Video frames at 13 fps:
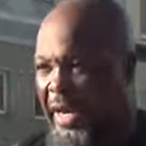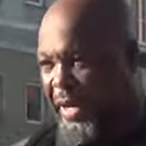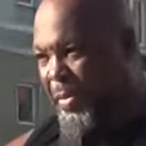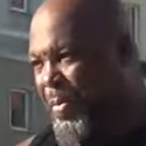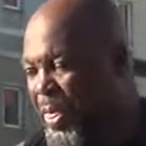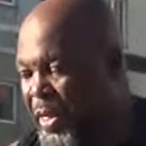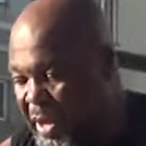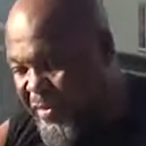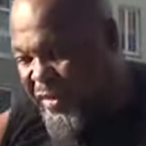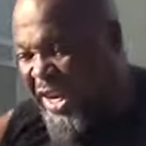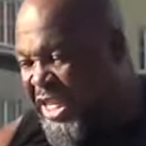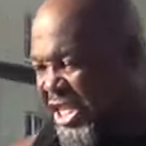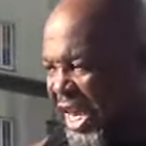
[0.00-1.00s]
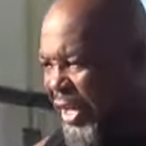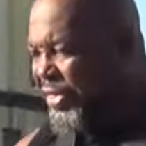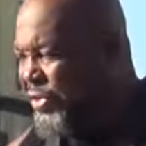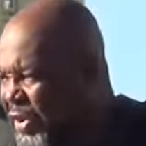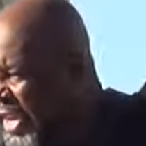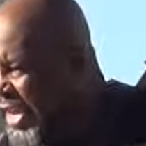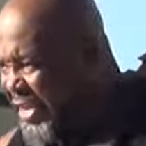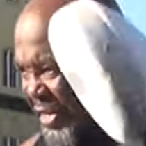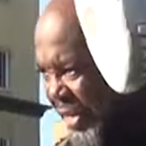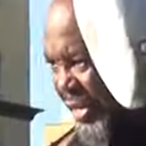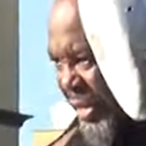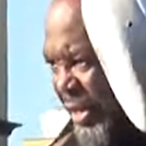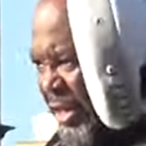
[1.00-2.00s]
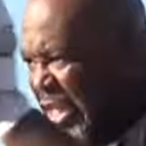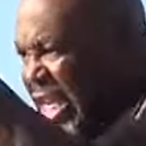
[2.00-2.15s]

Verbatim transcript: z kawałkiem. No nie można, nie